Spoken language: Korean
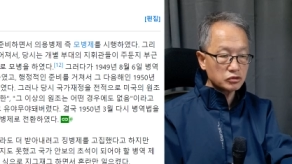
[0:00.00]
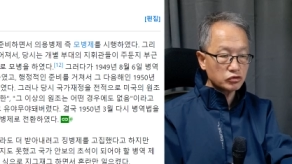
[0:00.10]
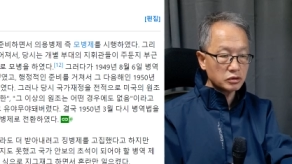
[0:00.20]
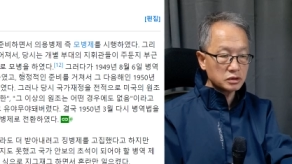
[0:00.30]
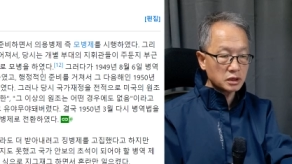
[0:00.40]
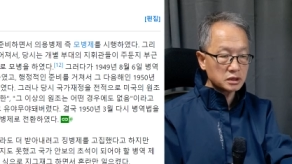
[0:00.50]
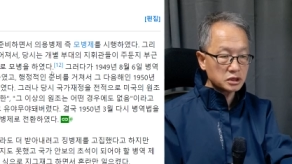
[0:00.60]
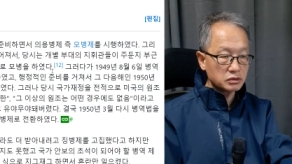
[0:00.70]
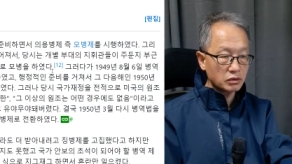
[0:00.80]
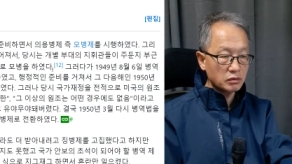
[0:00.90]
권유하는
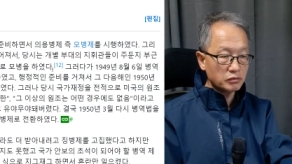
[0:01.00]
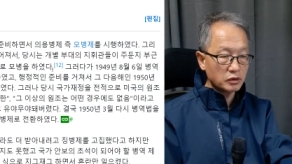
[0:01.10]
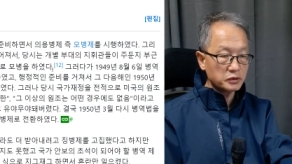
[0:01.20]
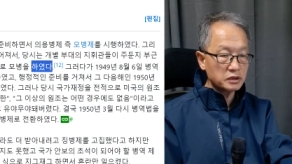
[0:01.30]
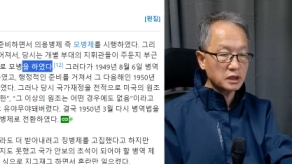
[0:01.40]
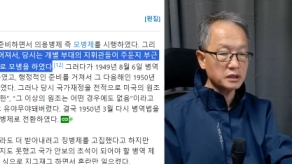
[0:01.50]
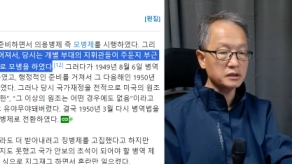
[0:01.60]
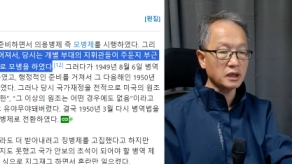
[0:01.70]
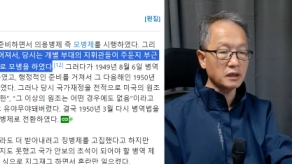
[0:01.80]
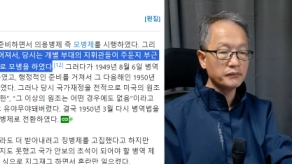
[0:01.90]
식으로 모병을 하였다.